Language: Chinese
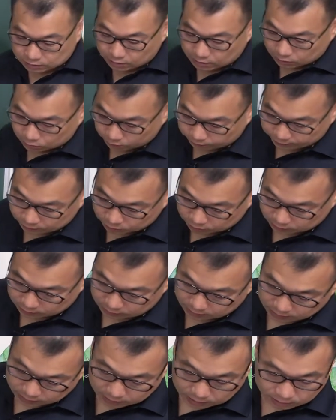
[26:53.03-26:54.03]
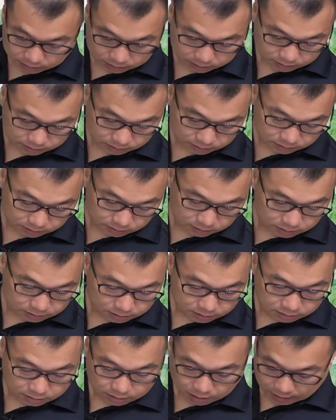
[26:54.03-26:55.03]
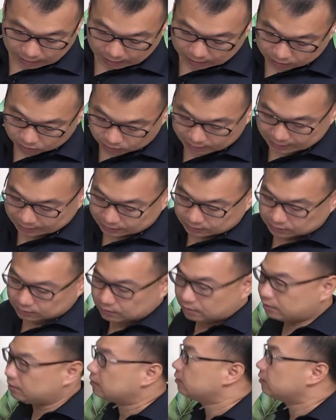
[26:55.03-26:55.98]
这很多非选题耶。来，有两题哦。